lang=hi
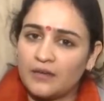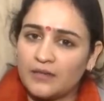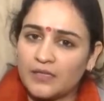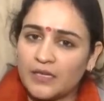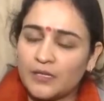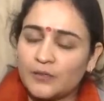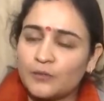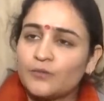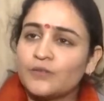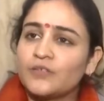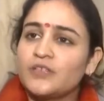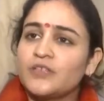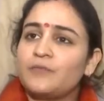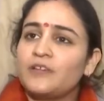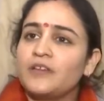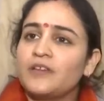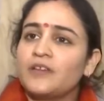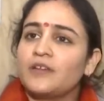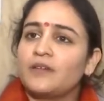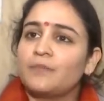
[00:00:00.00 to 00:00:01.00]
ससुर जी
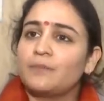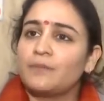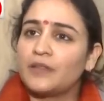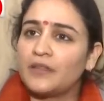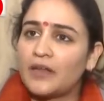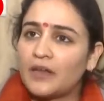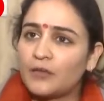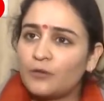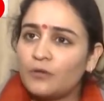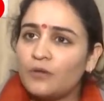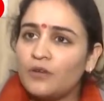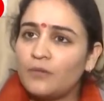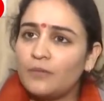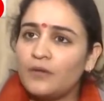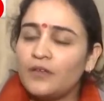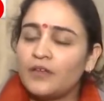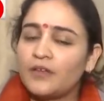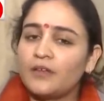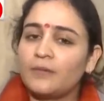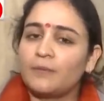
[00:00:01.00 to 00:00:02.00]
भी हैं पिता तुल्य
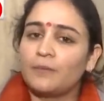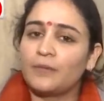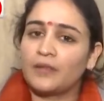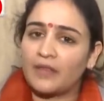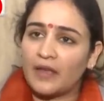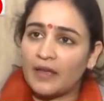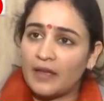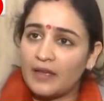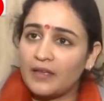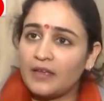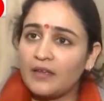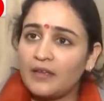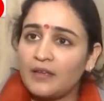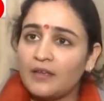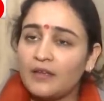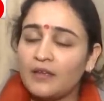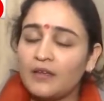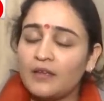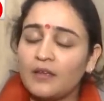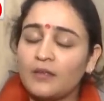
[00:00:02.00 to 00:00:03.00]
भी हैं पिता हैं
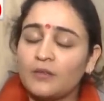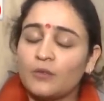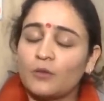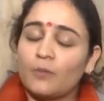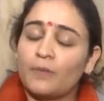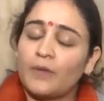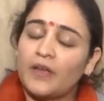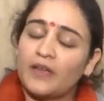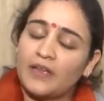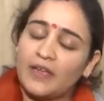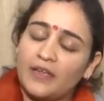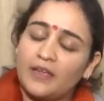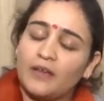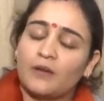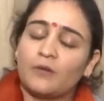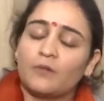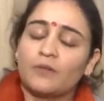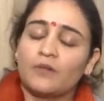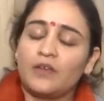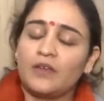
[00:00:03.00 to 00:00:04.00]
तो मैं यही
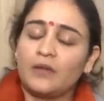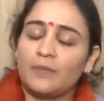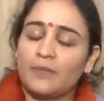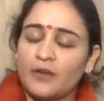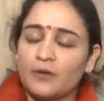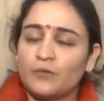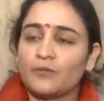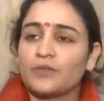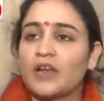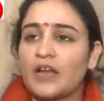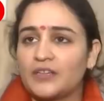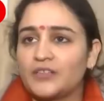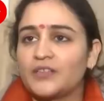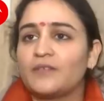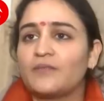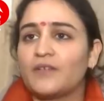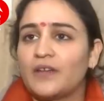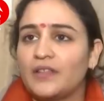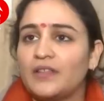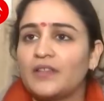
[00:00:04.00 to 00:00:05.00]
कहूँगी कि मैंने उनका
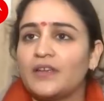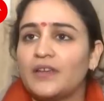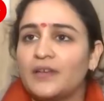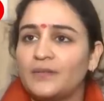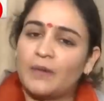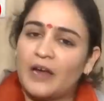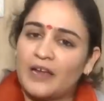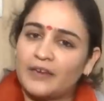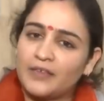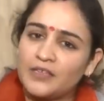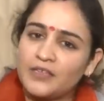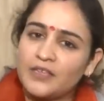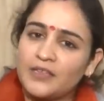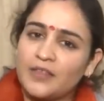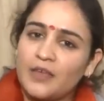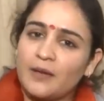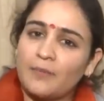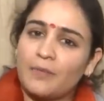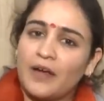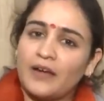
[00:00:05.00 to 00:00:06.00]
आशीर्वाद लिया भारतीय
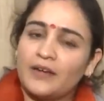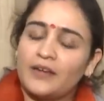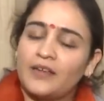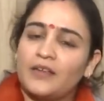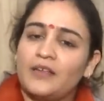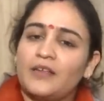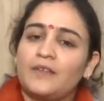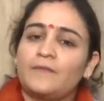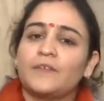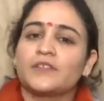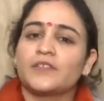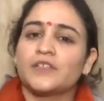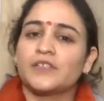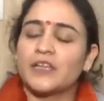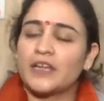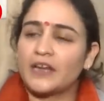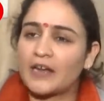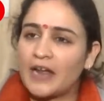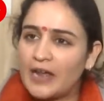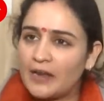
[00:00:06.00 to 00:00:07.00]
जनता पार्टी ही फिर से
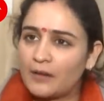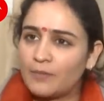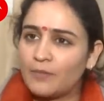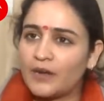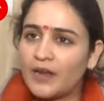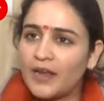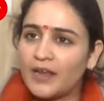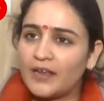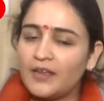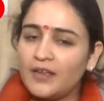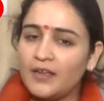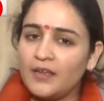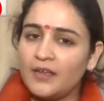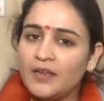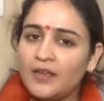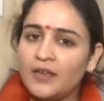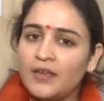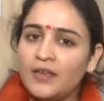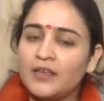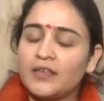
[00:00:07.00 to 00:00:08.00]
सरकार बनाएगी
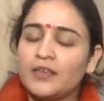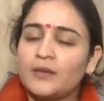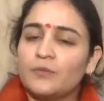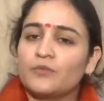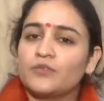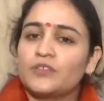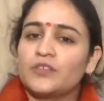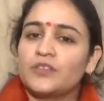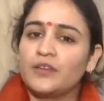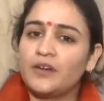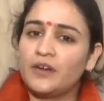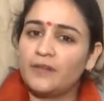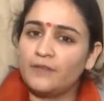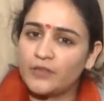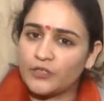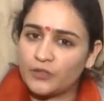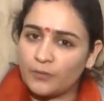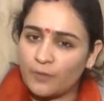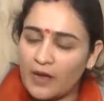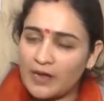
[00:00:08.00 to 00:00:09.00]
ये मुझे दृढ़
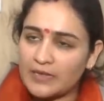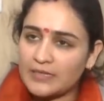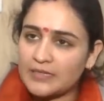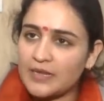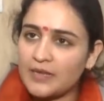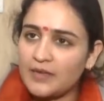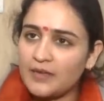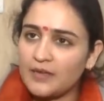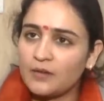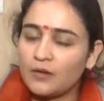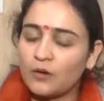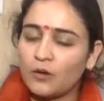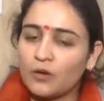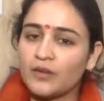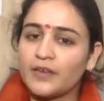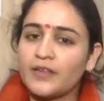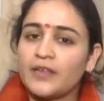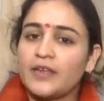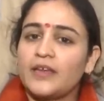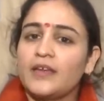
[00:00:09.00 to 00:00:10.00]
विश्वास है
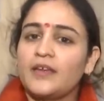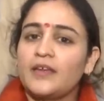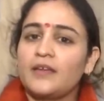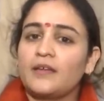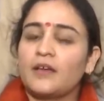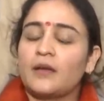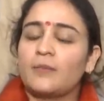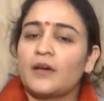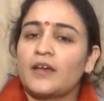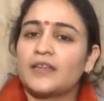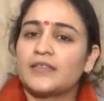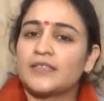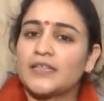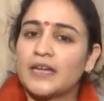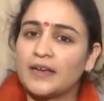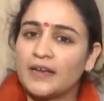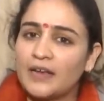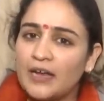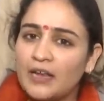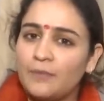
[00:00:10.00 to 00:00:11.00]
और ये हमारा
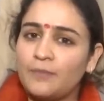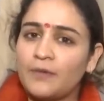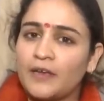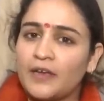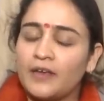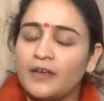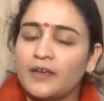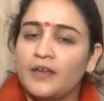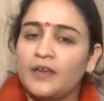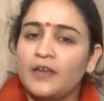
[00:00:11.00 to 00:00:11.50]
संकल्प है